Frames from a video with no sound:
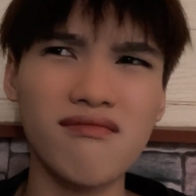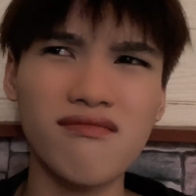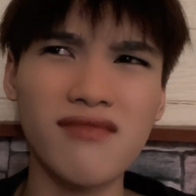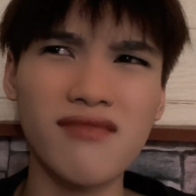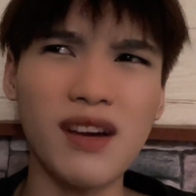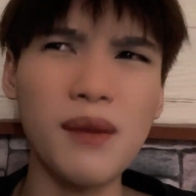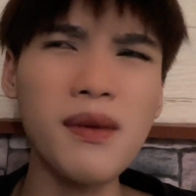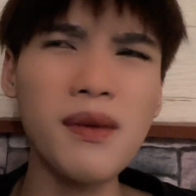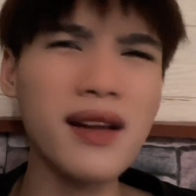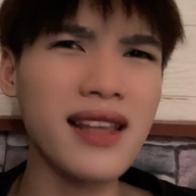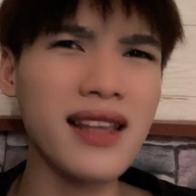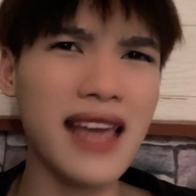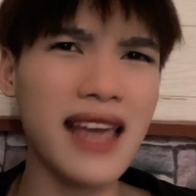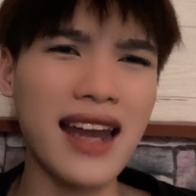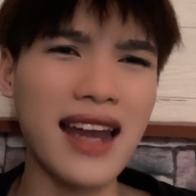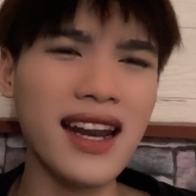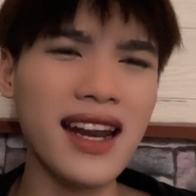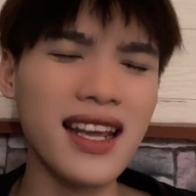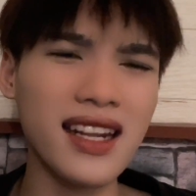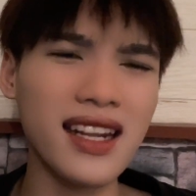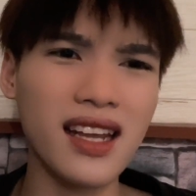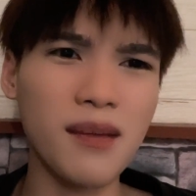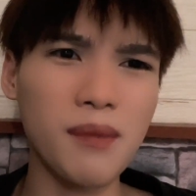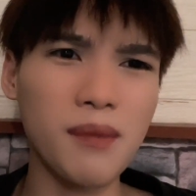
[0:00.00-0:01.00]
với mức giá
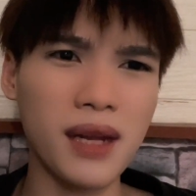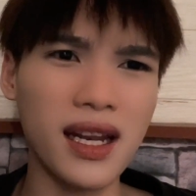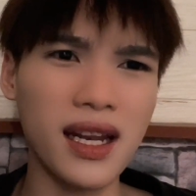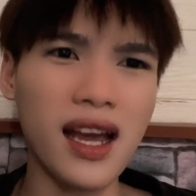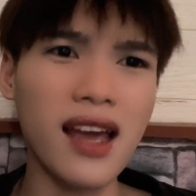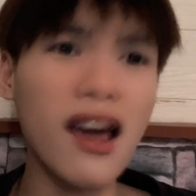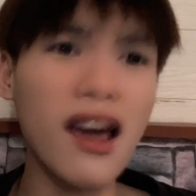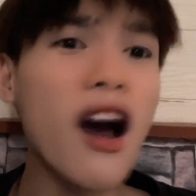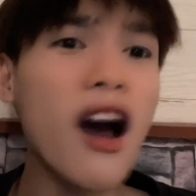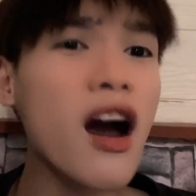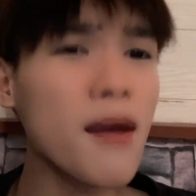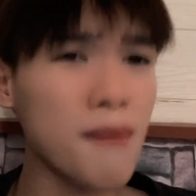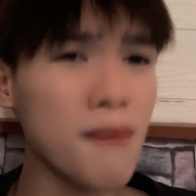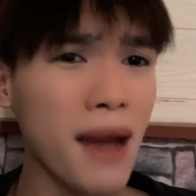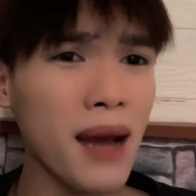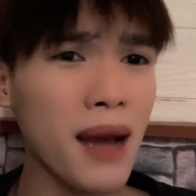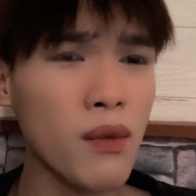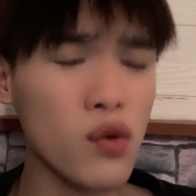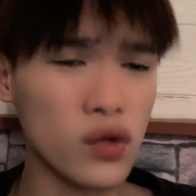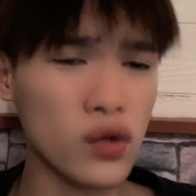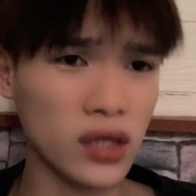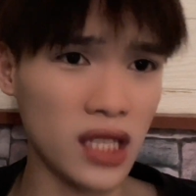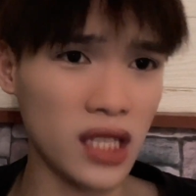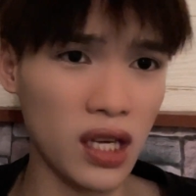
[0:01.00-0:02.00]
này thì mình thấy hơi
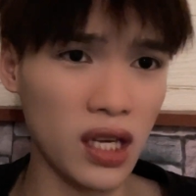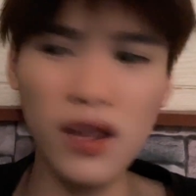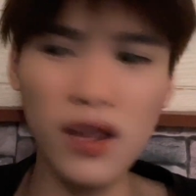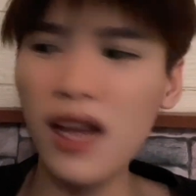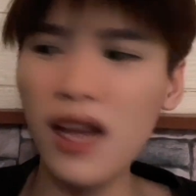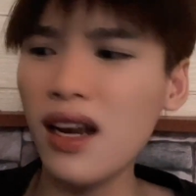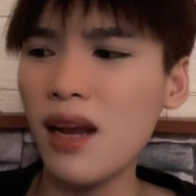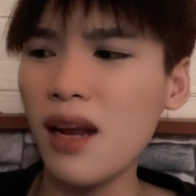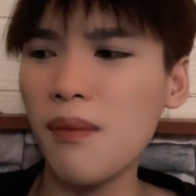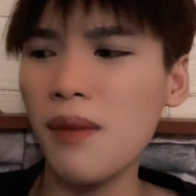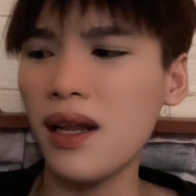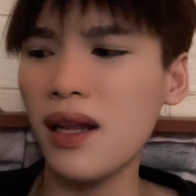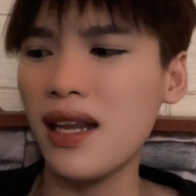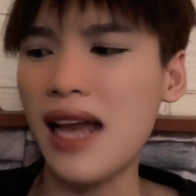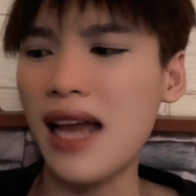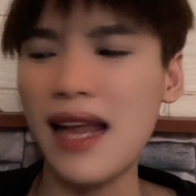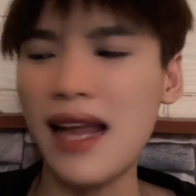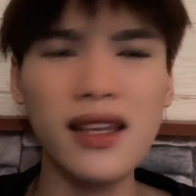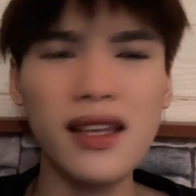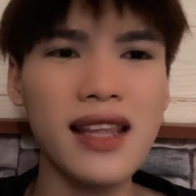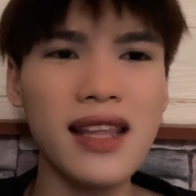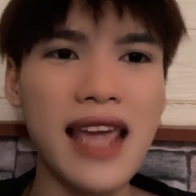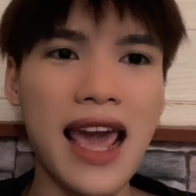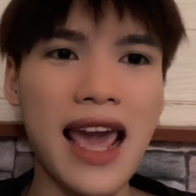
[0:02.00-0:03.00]
mắc một xíu nha nên mình
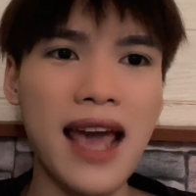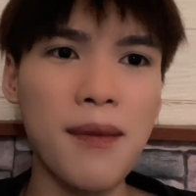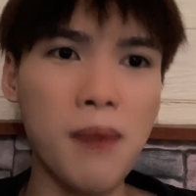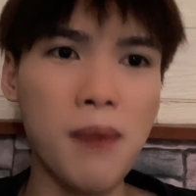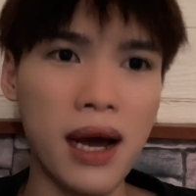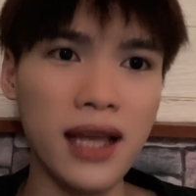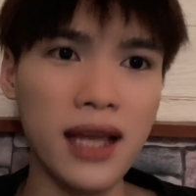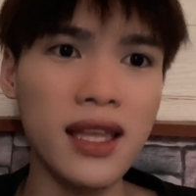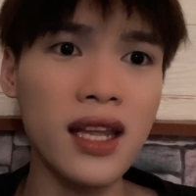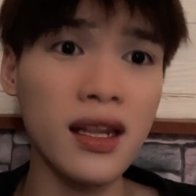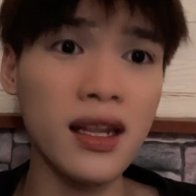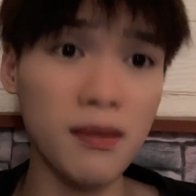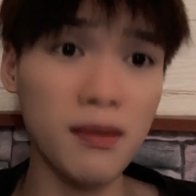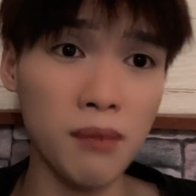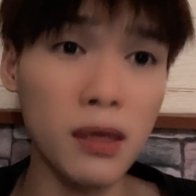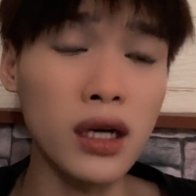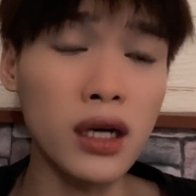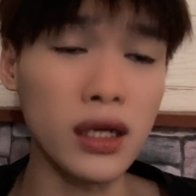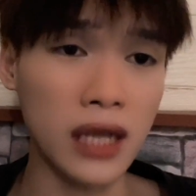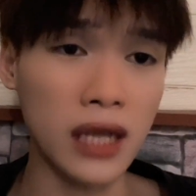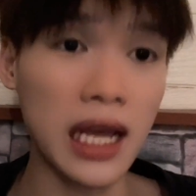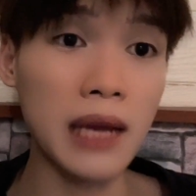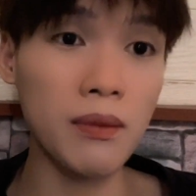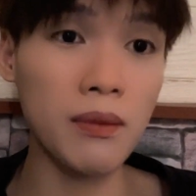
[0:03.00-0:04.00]
đánh giá 7 trên
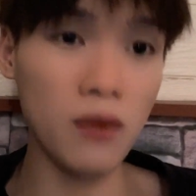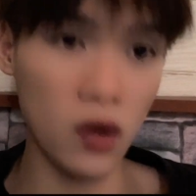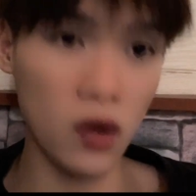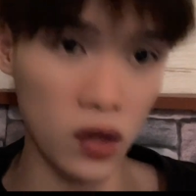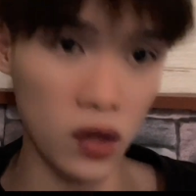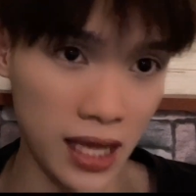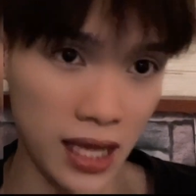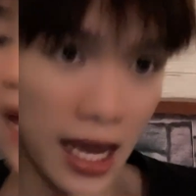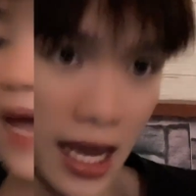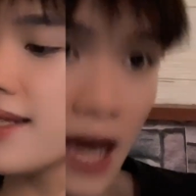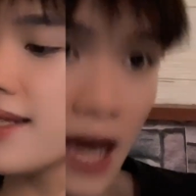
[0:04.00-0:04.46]
10 điểm thôi đấy